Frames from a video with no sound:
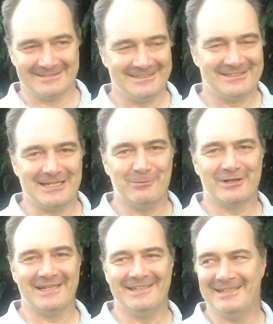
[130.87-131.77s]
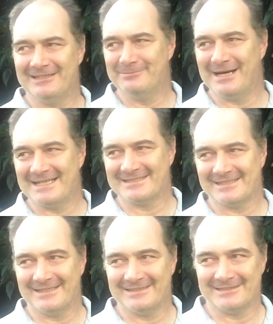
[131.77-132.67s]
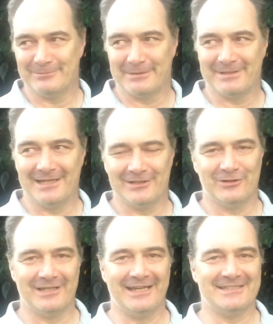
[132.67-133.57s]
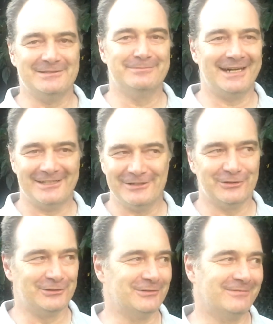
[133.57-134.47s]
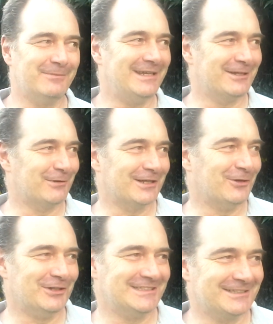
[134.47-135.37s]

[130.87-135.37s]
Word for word: Diciamo che l'idea di base è che se il preparatore è simpatico non va bene qualcosa.